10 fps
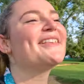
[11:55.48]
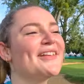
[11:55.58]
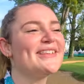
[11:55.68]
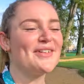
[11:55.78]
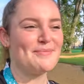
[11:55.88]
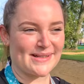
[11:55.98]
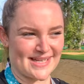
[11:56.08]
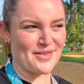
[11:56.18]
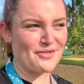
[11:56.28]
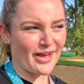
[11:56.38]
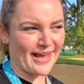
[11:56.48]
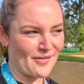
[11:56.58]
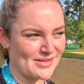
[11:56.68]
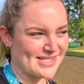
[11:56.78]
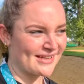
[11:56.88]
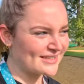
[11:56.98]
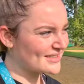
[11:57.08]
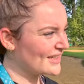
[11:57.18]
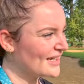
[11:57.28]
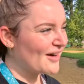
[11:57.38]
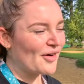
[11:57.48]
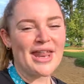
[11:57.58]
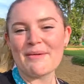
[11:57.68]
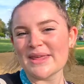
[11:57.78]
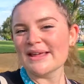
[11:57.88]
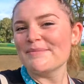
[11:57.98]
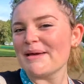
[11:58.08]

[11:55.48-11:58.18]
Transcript: Attendez, on est parti à 9h45. On a mis